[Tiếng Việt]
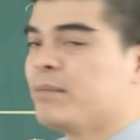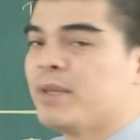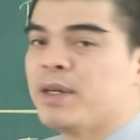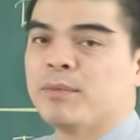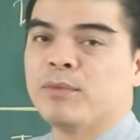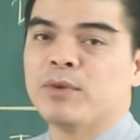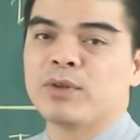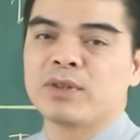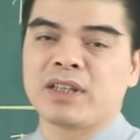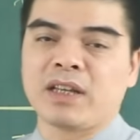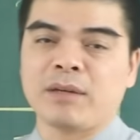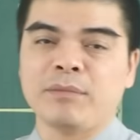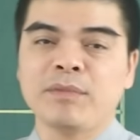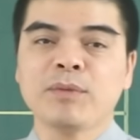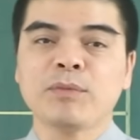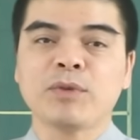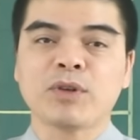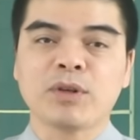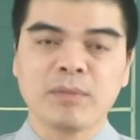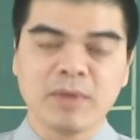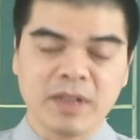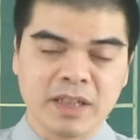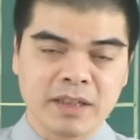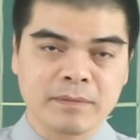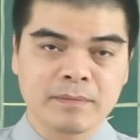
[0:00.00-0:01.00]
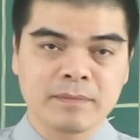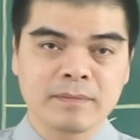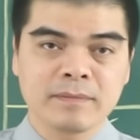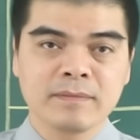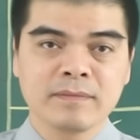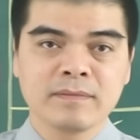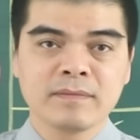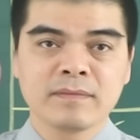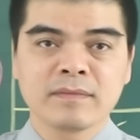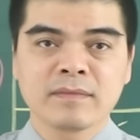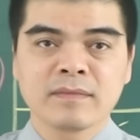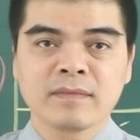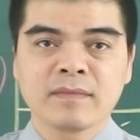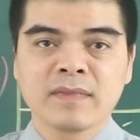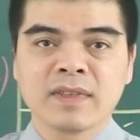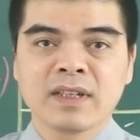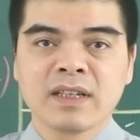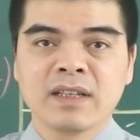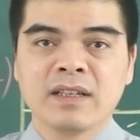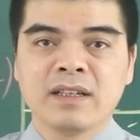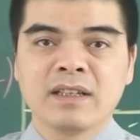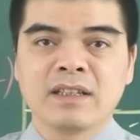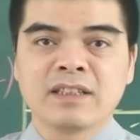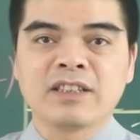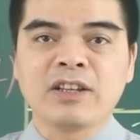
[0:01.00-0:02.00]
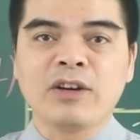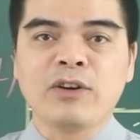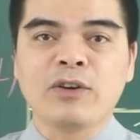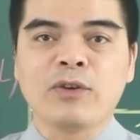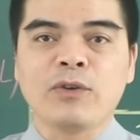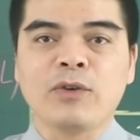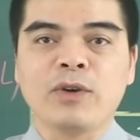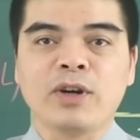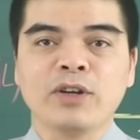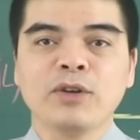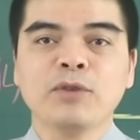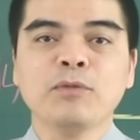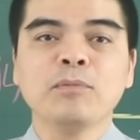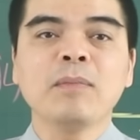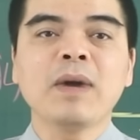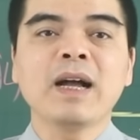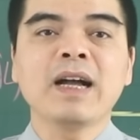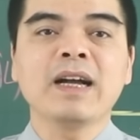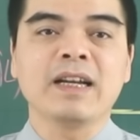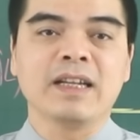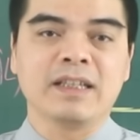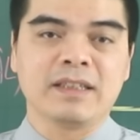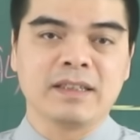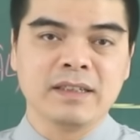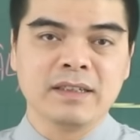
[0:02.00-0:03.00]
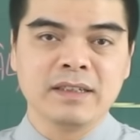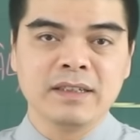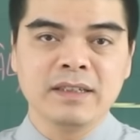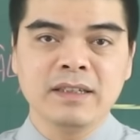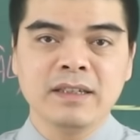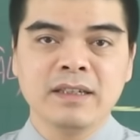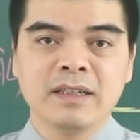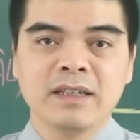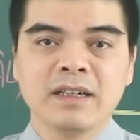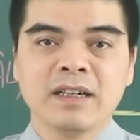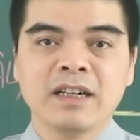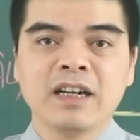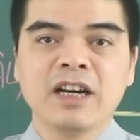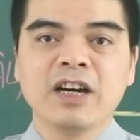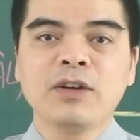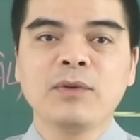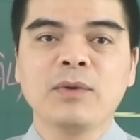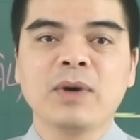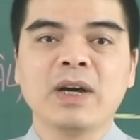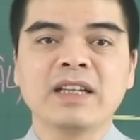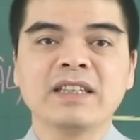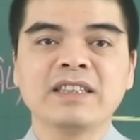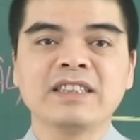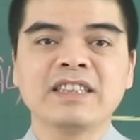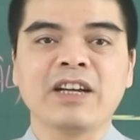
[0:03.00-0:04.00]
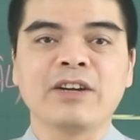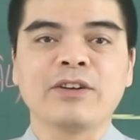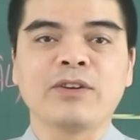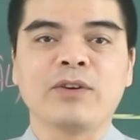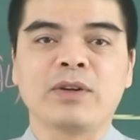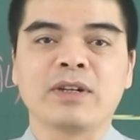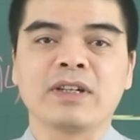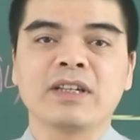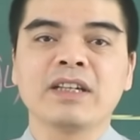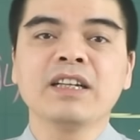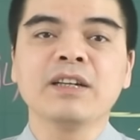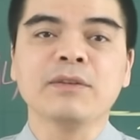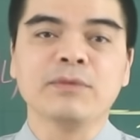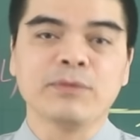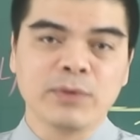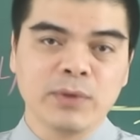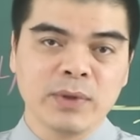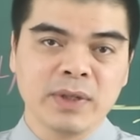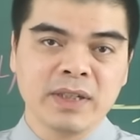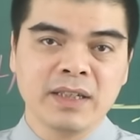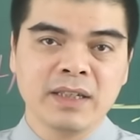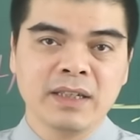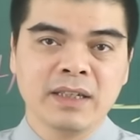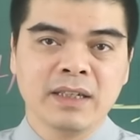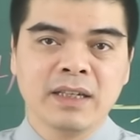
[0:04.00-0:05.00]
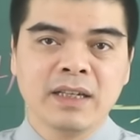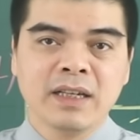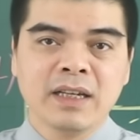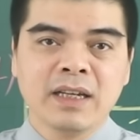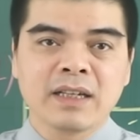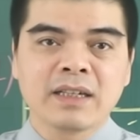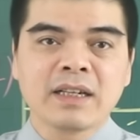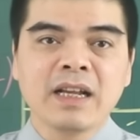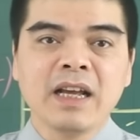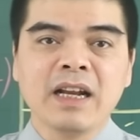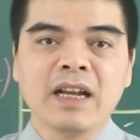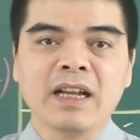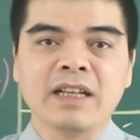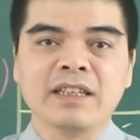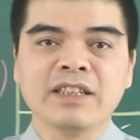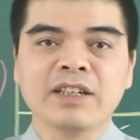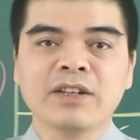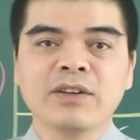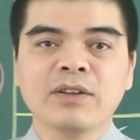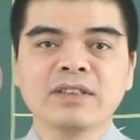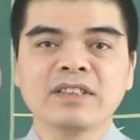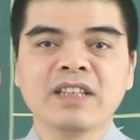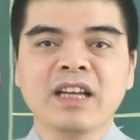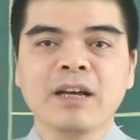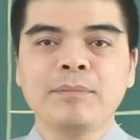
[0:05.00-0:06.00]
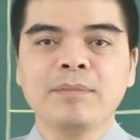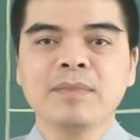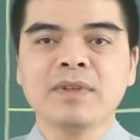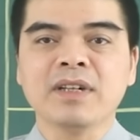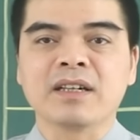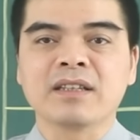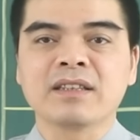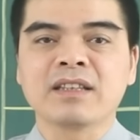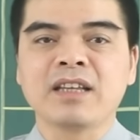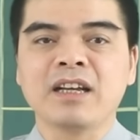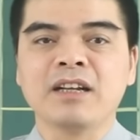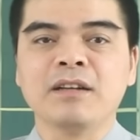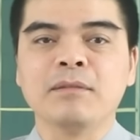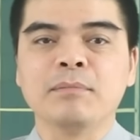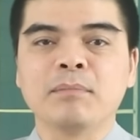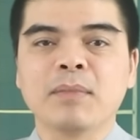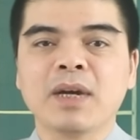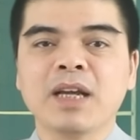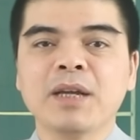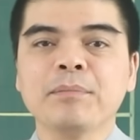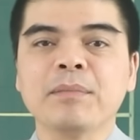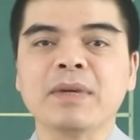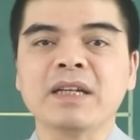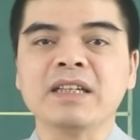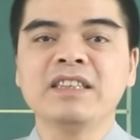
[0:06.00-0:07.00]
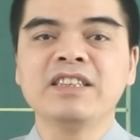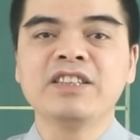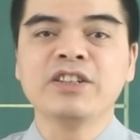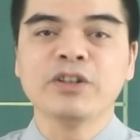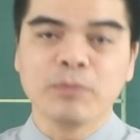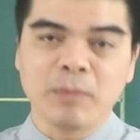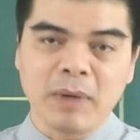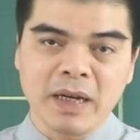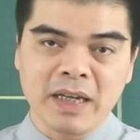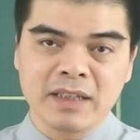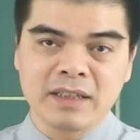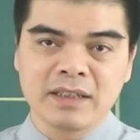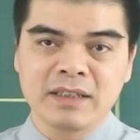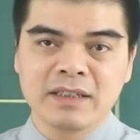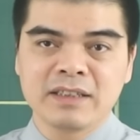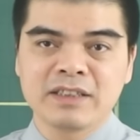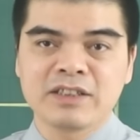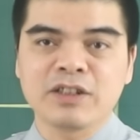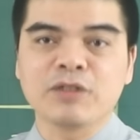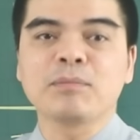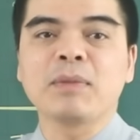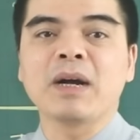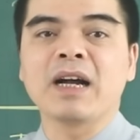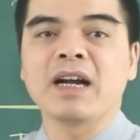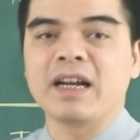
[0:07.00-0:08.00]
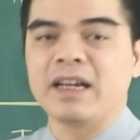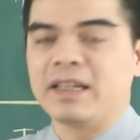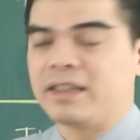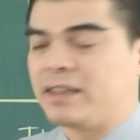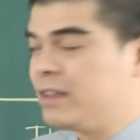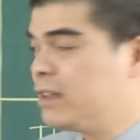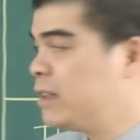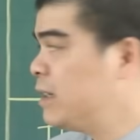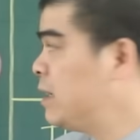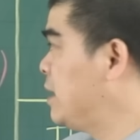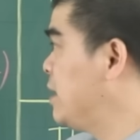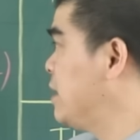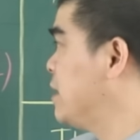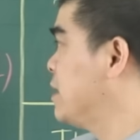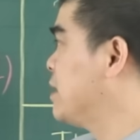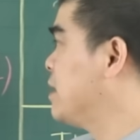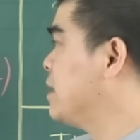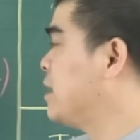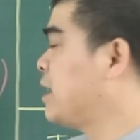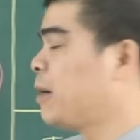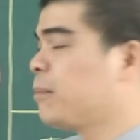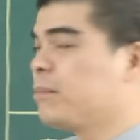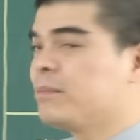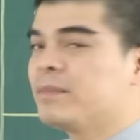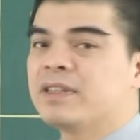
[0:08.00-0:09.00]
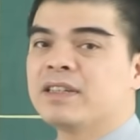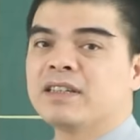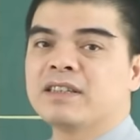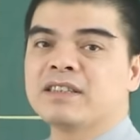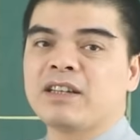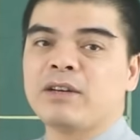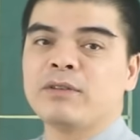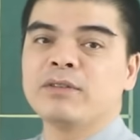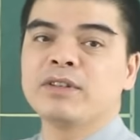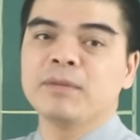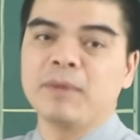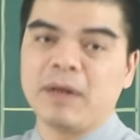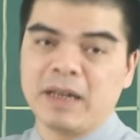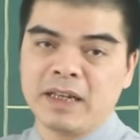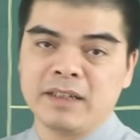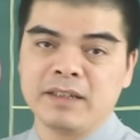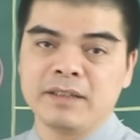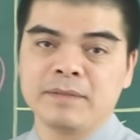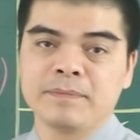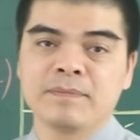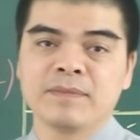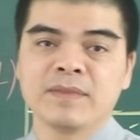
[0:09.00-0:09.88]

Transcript: 11 tháng 11 âm lịch. Giàu có đúng 3 ngày tới, hân hoan chào đón cái niềm vui. Đây là những con giáp được thần may mắn chiếu mệnh trong 3 ngày tới, thứ Năm, thứ Sáu, thứ Bảy.